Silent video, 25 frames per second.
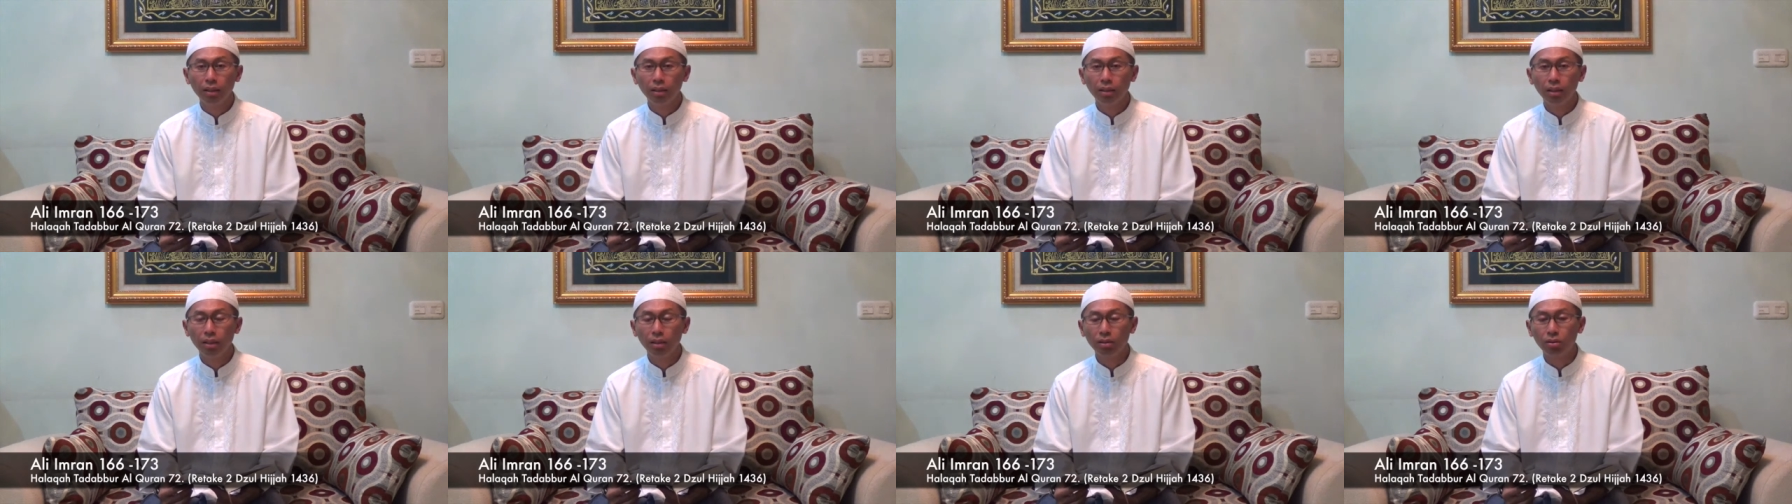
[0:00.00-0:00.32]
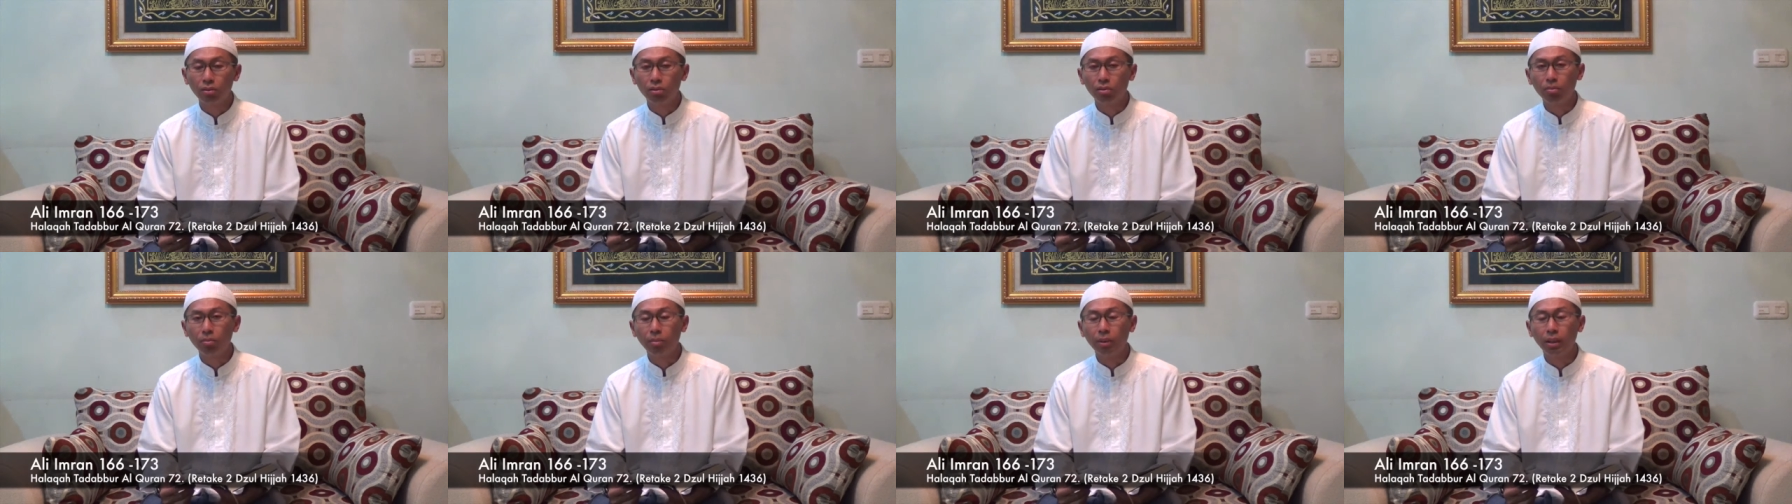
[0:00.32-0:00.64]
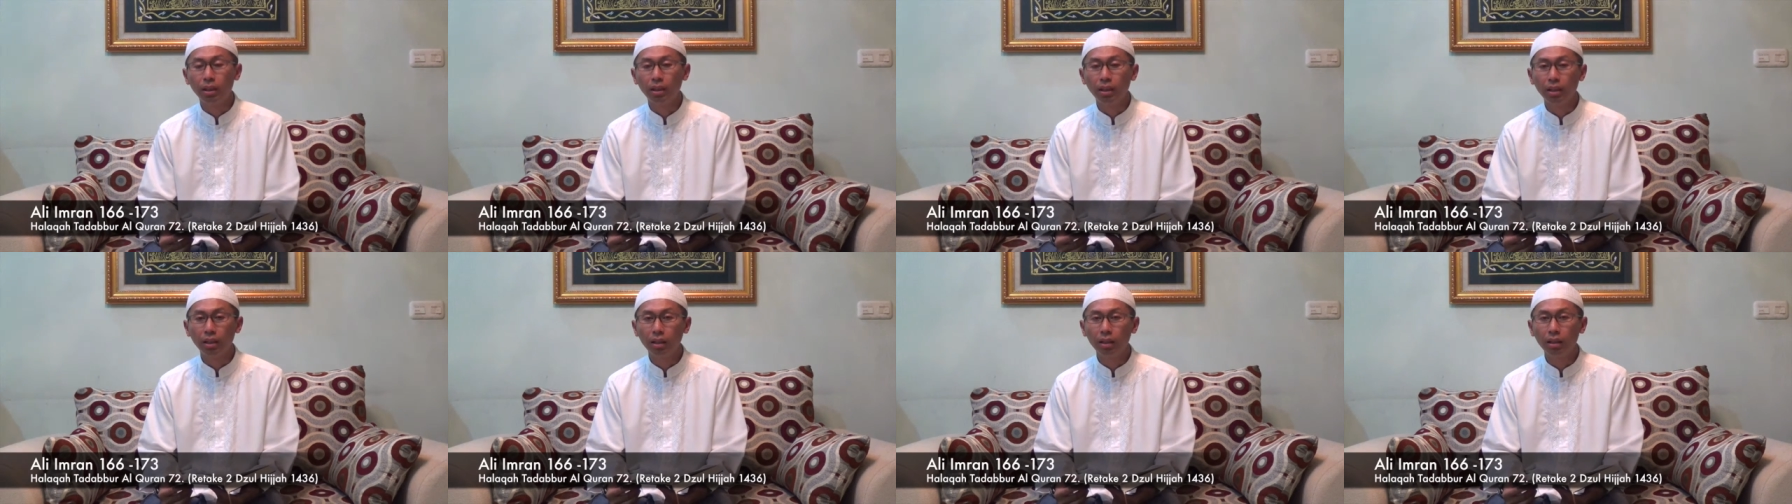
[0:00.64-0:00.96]
dan
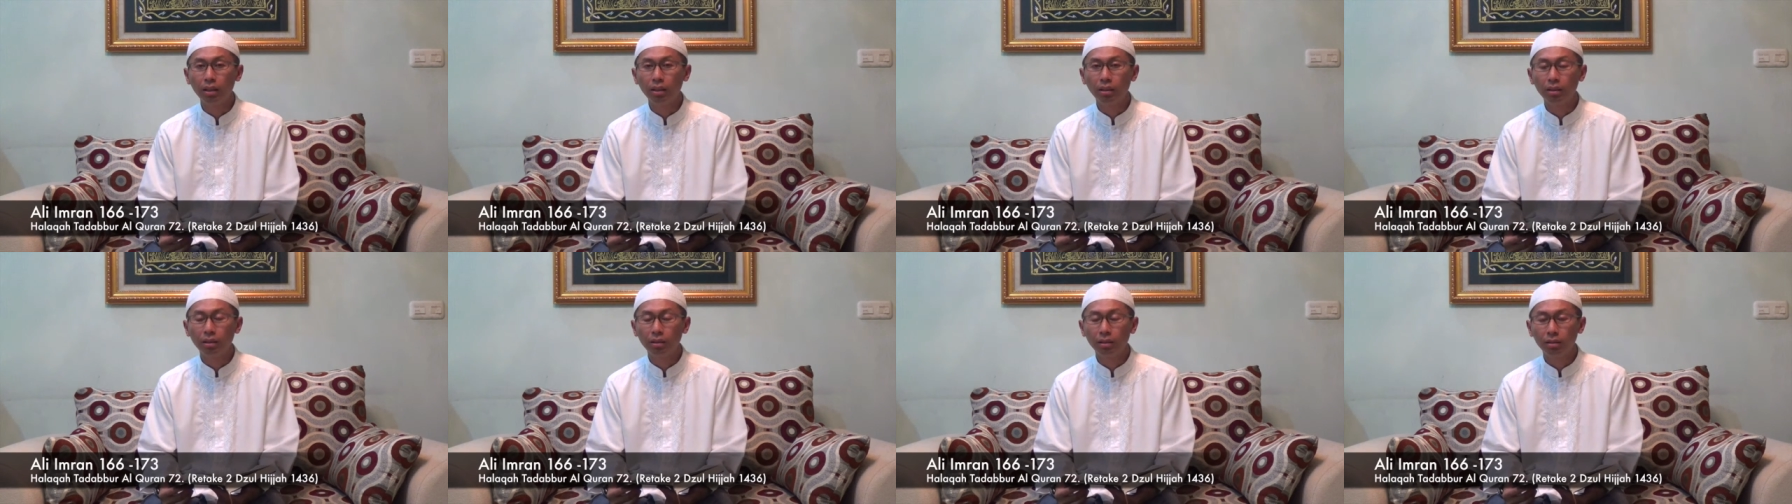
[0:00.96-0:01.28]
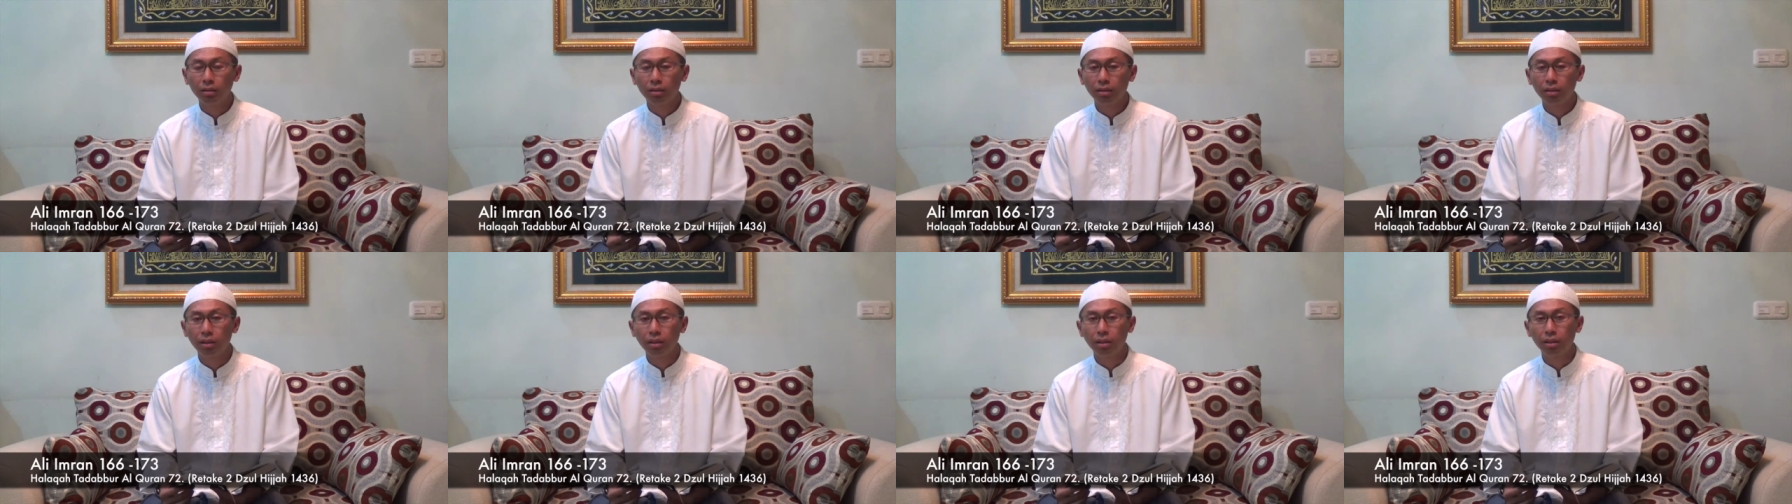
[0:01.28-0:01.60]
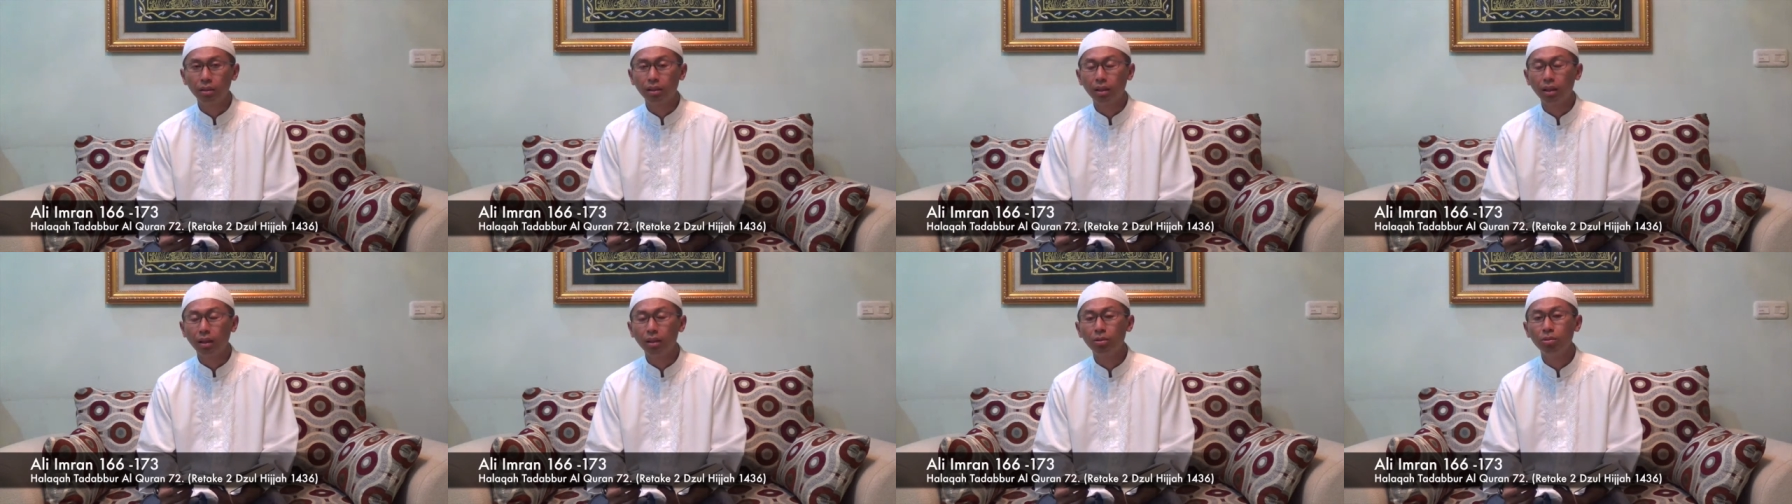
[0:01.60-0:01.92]
supaya
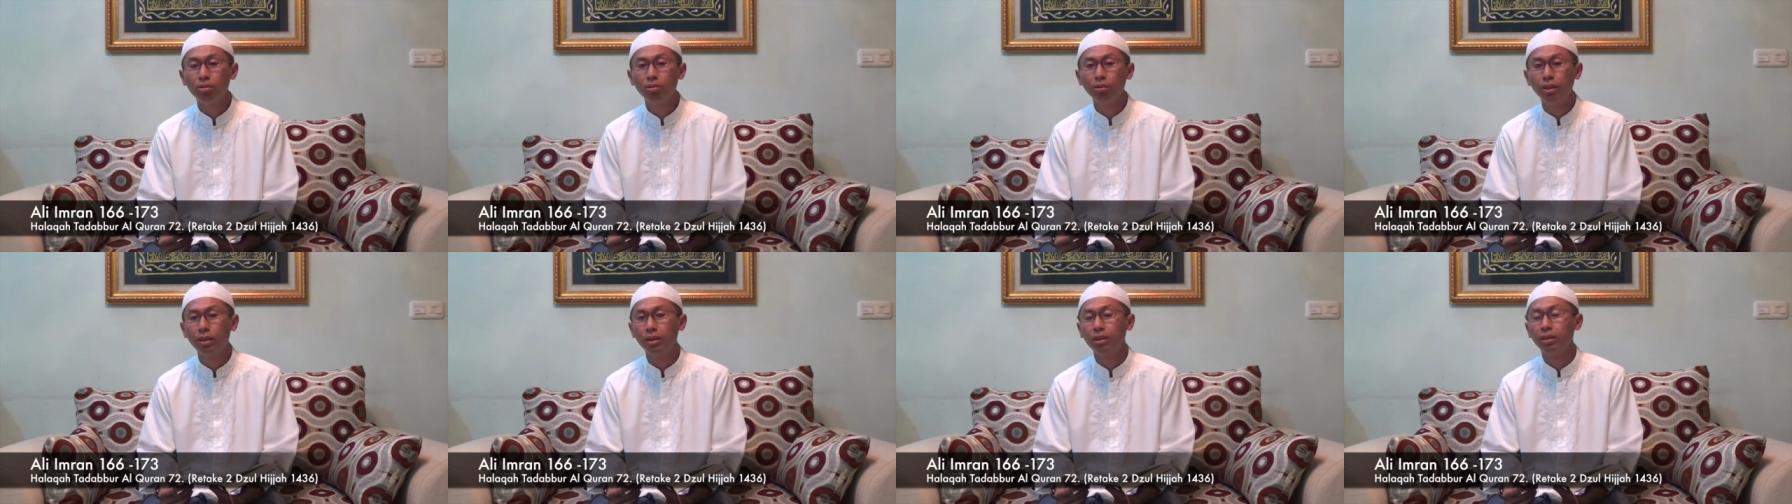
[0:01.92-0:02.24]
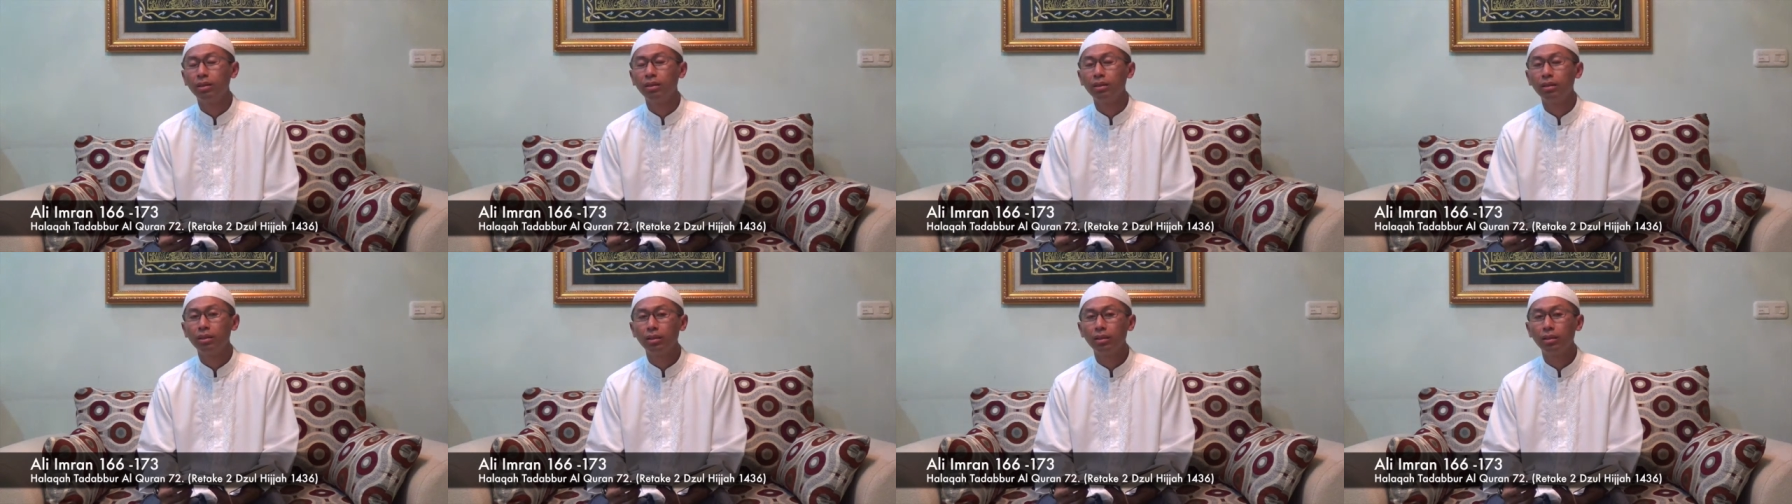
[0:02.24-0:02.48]
diketahui